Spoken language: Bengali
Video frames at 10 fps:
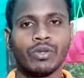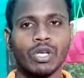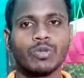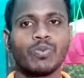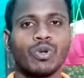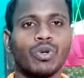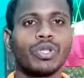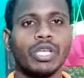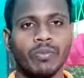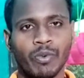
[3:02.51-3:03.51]
দশ
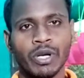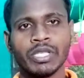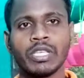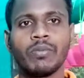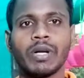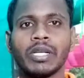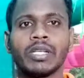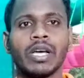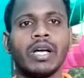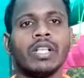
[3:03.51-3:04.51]
পনেরো দিন পরে সে
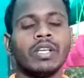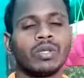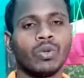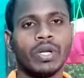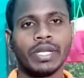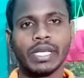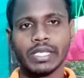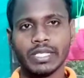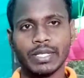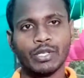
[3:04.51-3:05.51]
মাটিটা তুলে নিয়ে
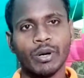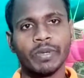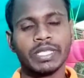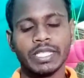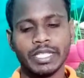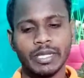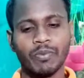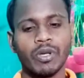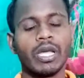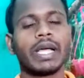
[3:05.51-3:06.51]
এসে টবে সেট
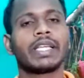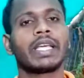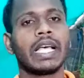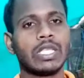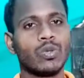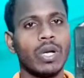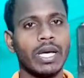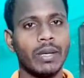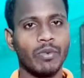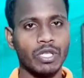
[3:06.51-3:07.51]
করে একটি
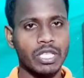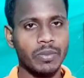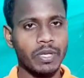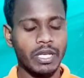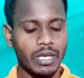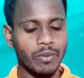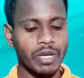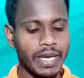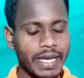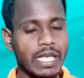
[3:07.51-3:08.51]
ক্যাসুলাকে বসাবেন এবং
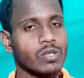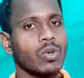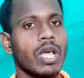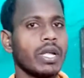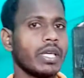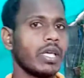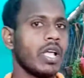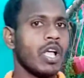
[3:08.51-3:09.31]
এই ক্যাসুলাকে